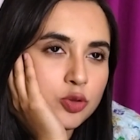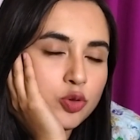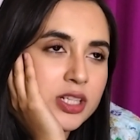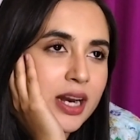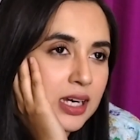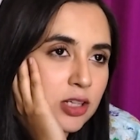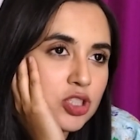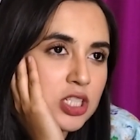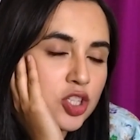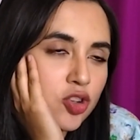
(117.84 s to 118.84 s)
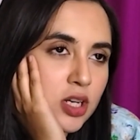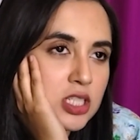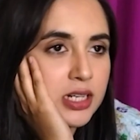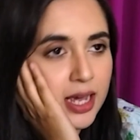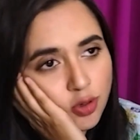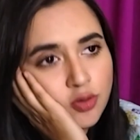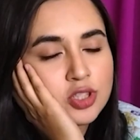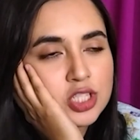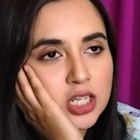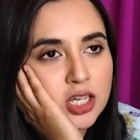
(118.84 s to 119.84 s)
দুই দিন আগেও যেটা ছিল না সেটা এখন
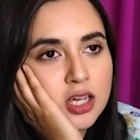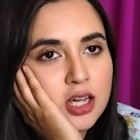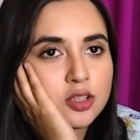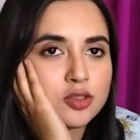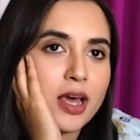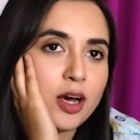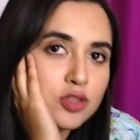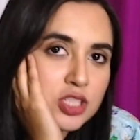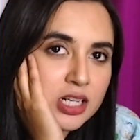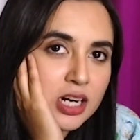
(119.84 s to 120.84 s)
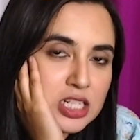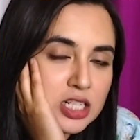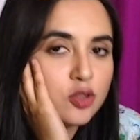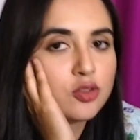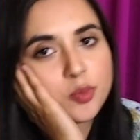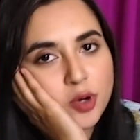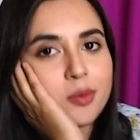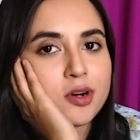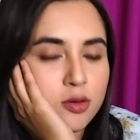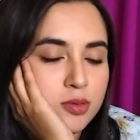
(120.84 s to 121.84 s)
হচ্ছে সো এখন যেটা নাই সেটা দুদিন পর
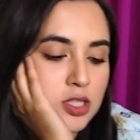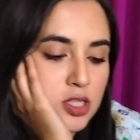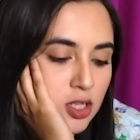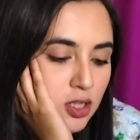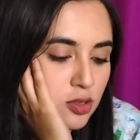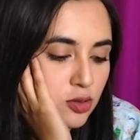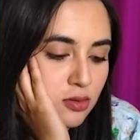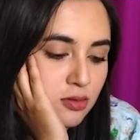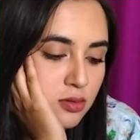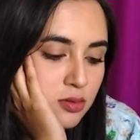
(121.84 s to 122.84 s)
আবার হবে ইনশাল্লাহ সো